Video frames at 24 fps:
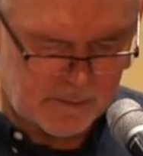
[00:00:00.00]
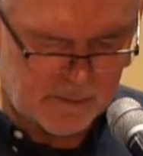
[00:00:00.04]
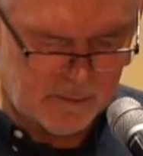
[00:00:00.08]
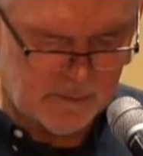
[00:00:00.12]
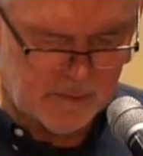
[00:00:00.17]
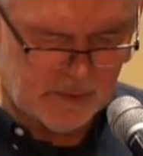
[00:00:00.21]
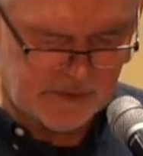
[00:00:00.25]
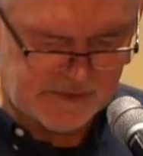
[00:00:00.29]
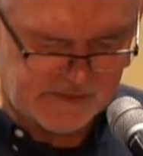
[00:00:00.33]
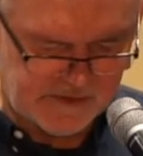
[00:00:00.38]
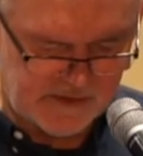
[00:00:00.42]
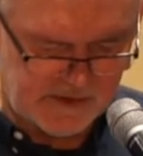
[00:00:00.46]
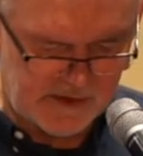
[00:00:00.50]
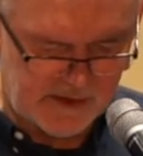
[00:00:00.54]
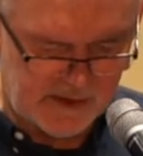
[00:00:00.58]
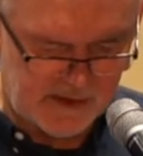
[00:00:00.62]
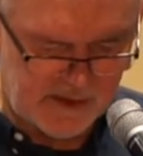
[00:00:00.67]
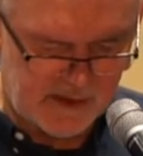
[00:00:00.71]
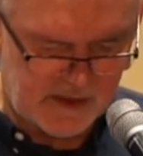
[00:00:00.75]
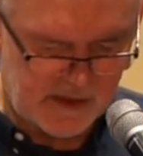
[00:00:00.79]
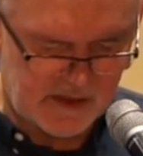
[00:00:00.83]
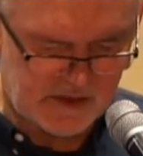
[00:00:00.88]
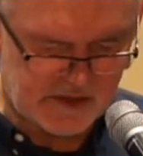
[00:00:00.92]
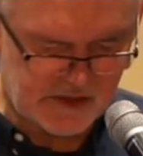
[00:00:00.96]
bo
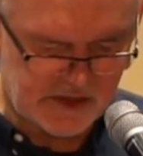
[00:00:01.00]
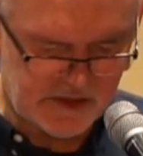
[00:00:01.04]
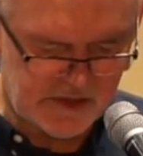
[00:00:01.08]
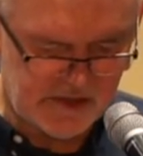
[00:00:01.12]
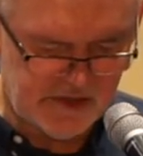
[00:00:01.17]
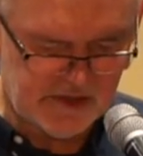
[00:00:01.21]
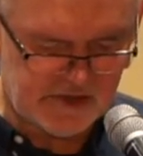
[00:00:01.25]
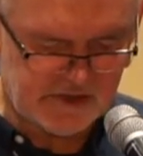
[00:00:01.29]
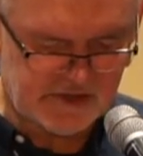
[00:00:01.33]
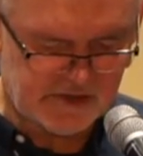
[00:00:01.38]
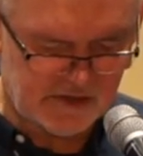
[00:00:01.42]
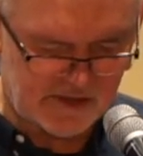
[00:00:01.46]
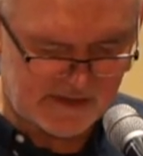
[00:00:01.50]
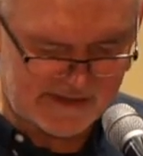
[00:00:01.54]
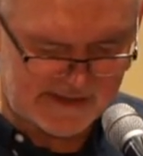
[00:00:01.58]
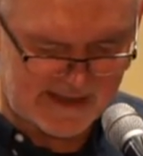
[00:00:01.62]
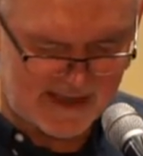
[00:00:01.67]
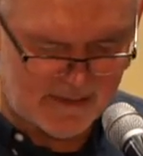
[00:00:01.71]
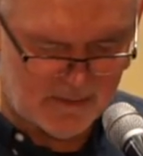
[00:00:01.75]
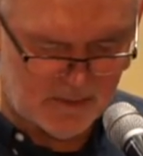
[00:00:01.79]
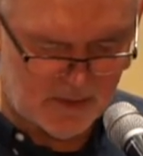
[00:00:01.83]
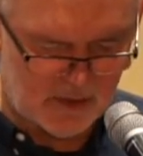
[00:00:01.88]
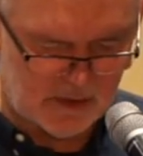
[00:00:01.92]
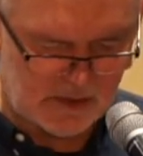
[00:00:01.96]
ty czynisz to
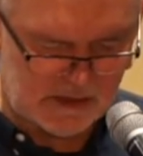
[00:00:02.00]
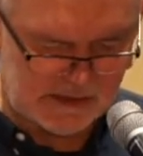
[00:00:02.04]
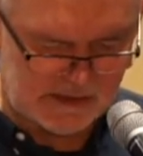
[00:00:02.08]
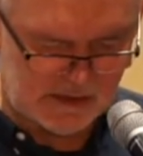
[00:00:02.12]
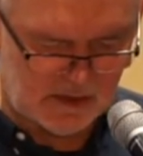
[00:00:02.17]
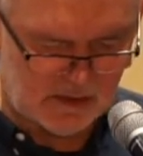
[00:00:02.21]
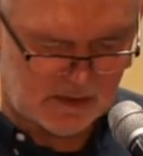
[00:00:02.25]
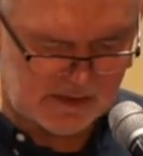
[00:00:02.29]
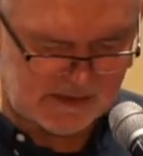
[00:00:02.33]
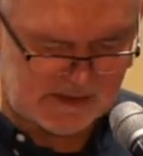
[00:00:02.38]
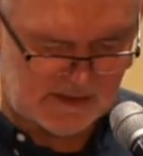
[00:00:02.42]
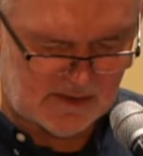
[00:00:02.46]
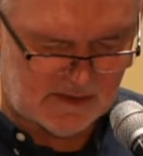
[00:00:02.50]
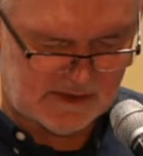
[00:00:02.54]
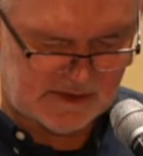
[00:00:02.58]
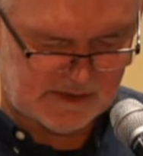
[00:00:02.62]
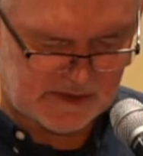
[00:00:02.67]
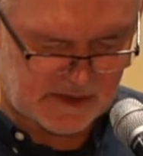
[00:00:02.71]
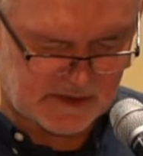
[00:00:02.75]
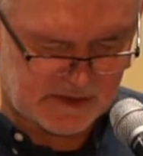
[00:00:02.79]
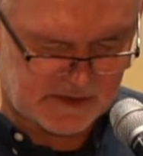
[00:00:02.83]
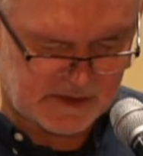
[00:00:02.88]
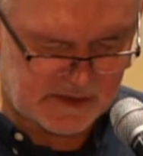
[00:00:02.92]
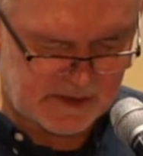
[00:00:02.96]
samo, co
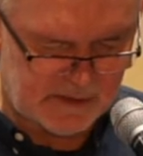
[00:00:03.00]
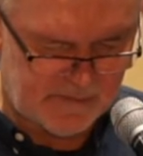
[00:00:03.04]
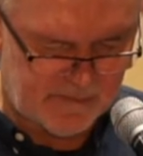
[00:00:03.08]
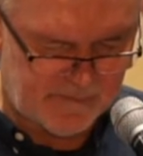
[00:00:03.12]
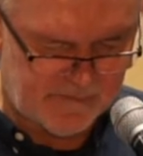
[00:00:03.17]
osądzasz.